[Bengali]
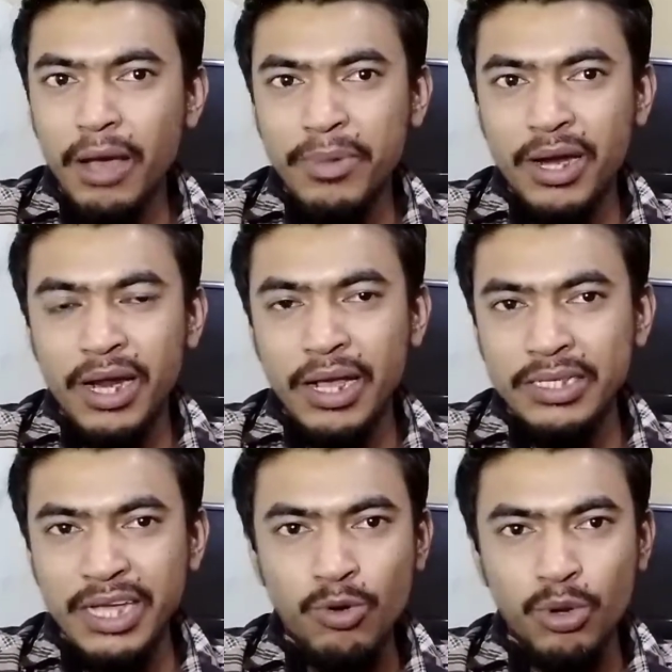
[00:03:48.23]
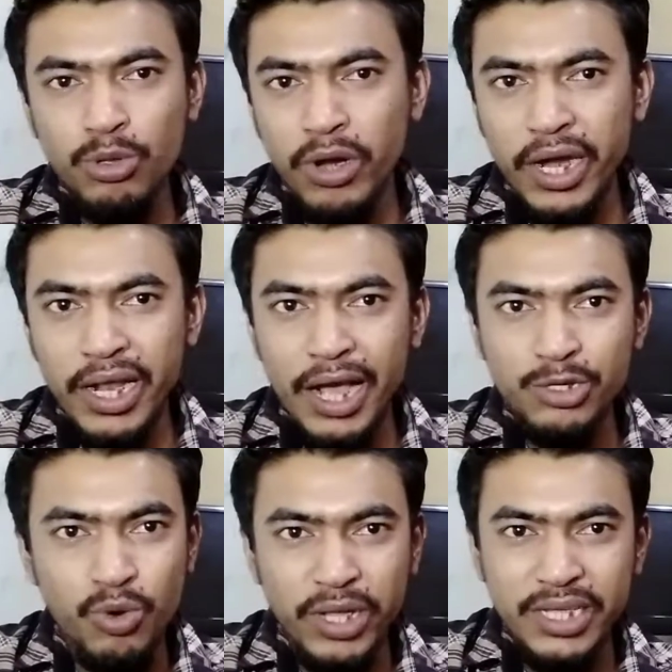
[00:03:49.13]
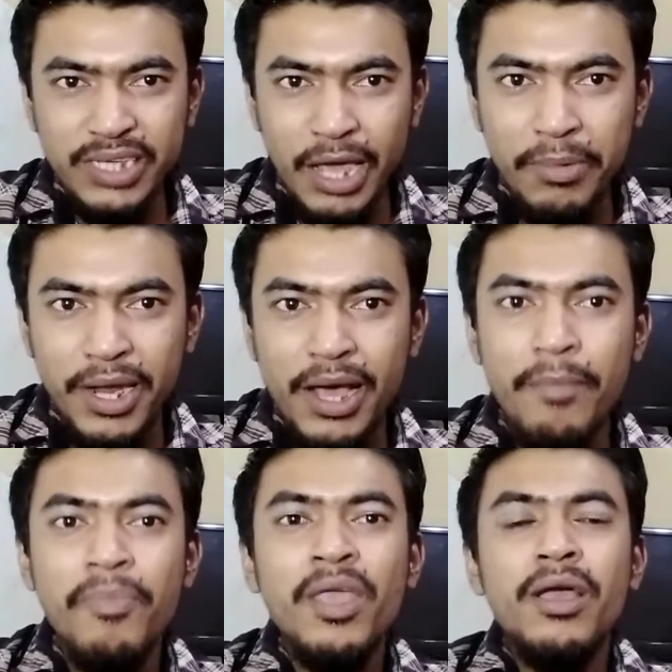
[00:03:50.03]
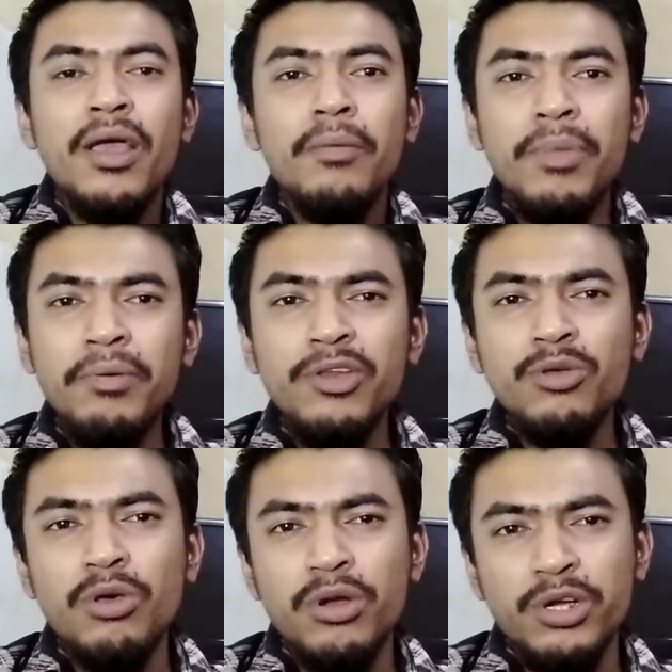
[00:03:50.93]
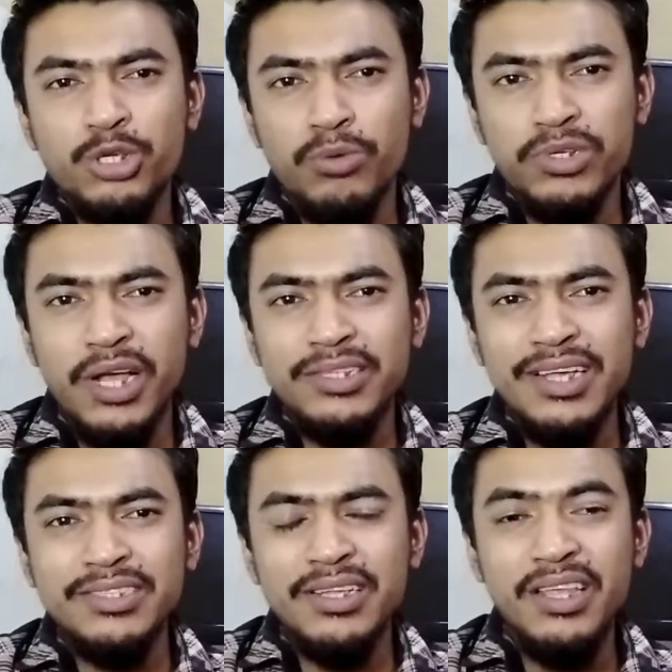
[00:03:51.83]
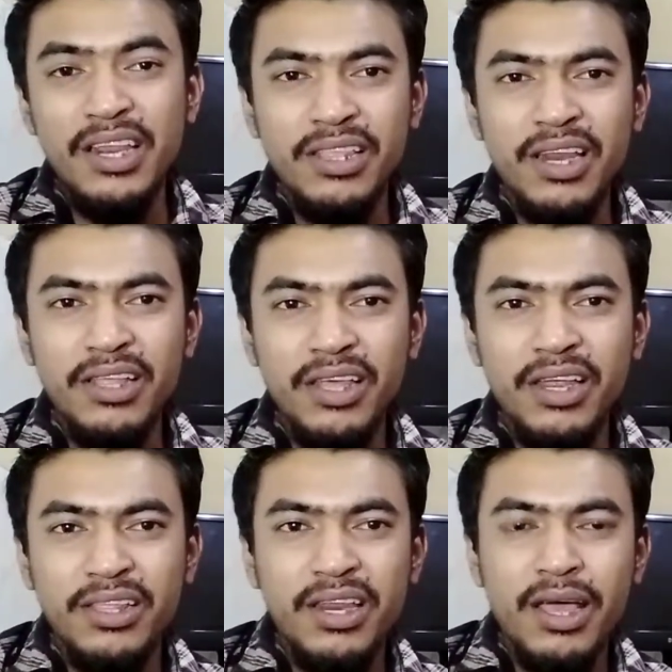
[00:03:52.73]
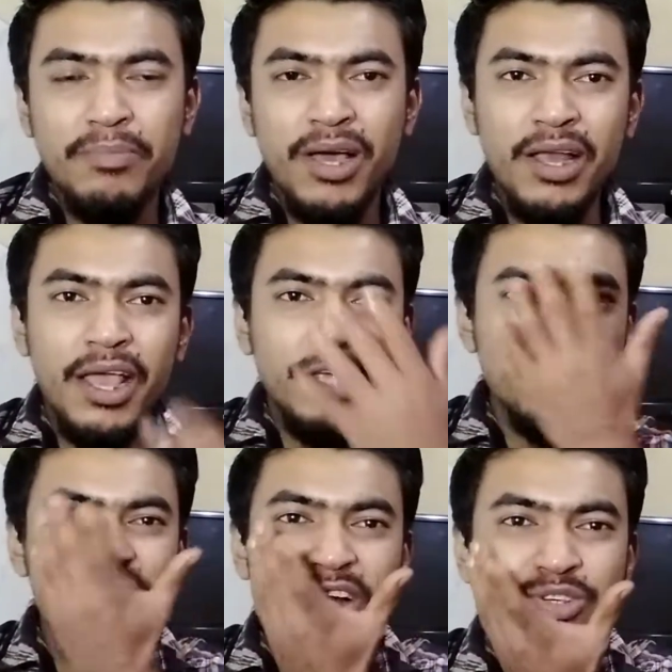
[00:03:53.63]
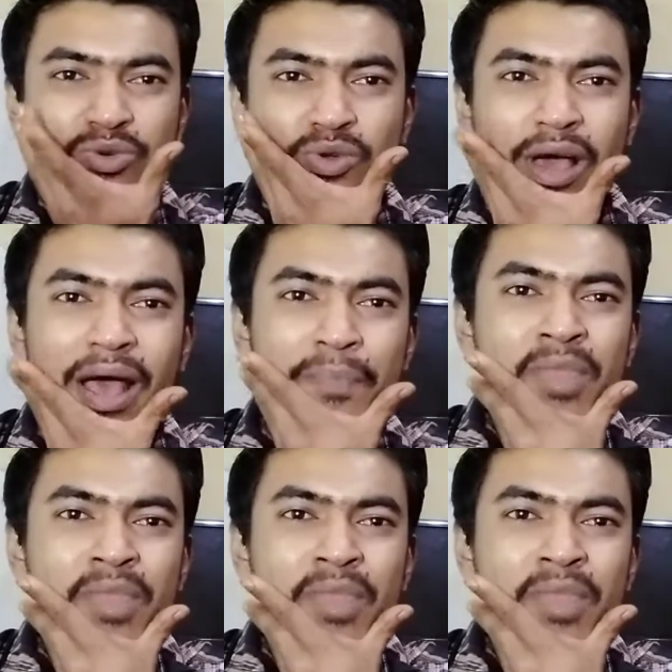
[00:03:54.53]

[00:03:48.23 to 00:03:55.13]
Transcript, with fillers: আপনার যে কোনো ধরনের ঘা শুকাতে চাইবে না বিভিন্ন ধরনের সমস্যা আস্তে আস্তে ধীরে ধীরে ধীরে ধীরে আপনার এইসব ফাংশনগুলো